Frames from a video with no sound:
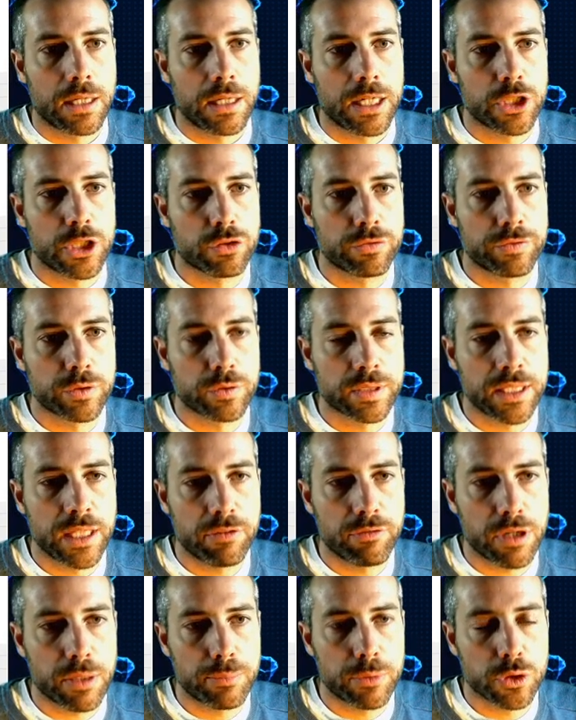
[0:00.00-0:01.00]
Et je vais aussi
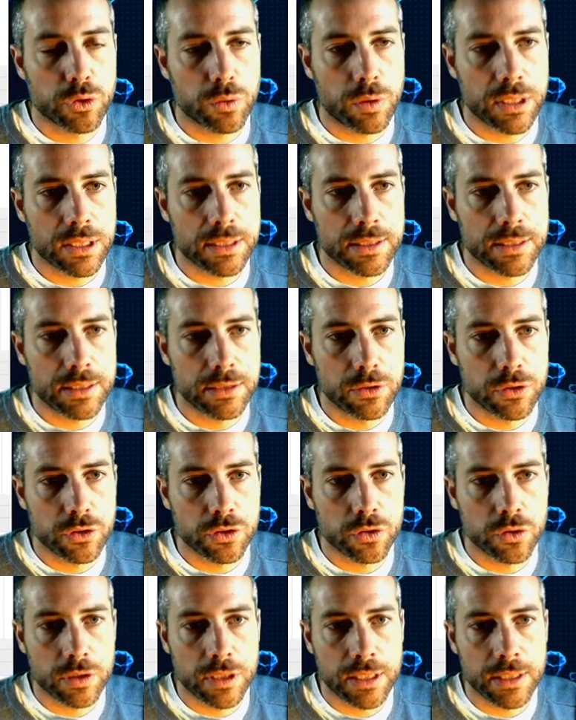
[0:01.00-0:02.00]
avoir besoin ici de
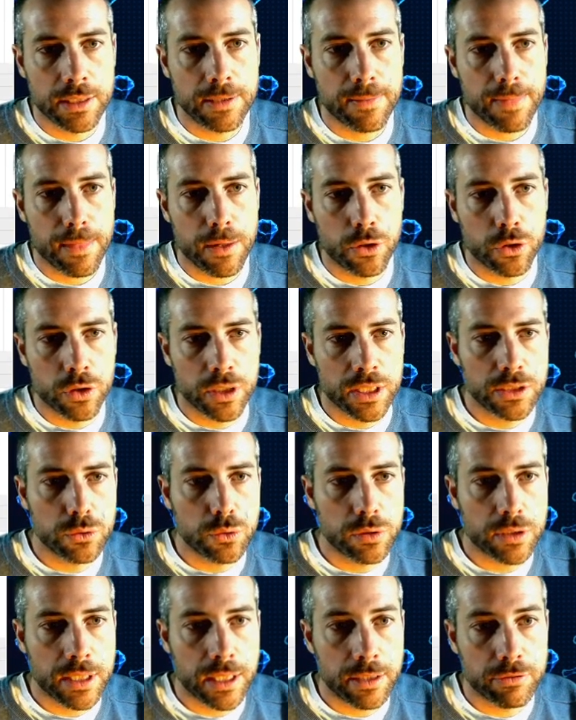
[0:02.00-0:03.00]
stocker le
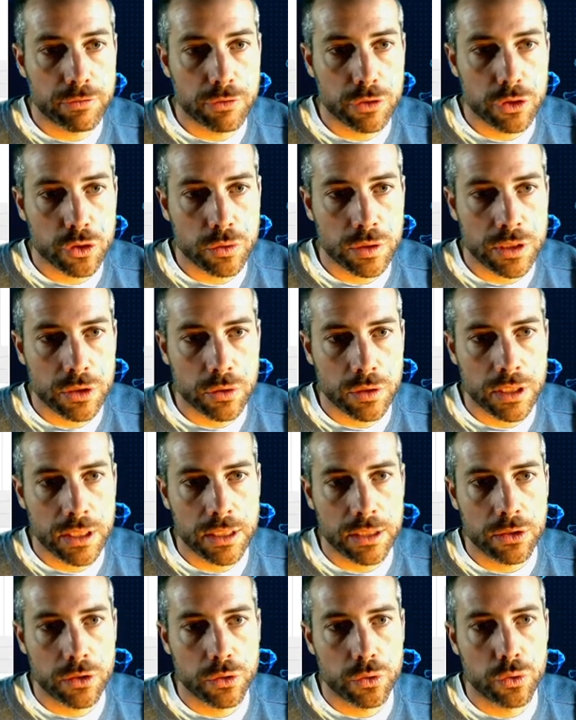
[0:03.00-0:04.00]
résultat, vu que je dois
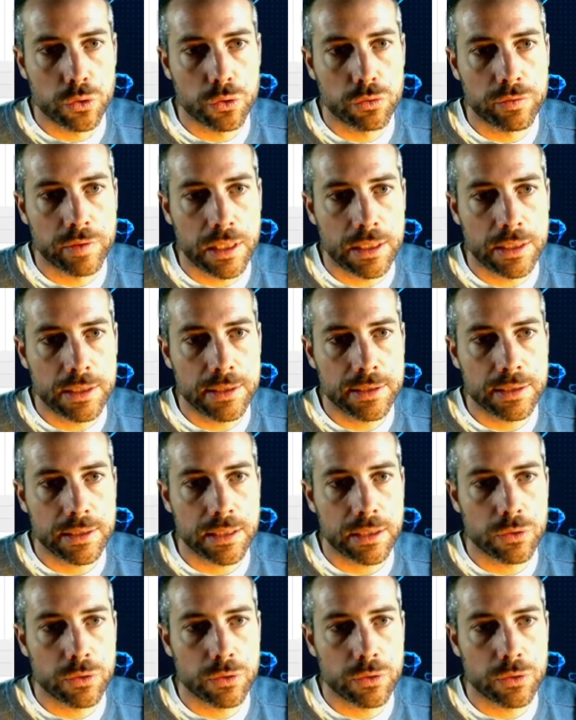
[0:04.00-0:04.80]
stocker une nouvelle liste.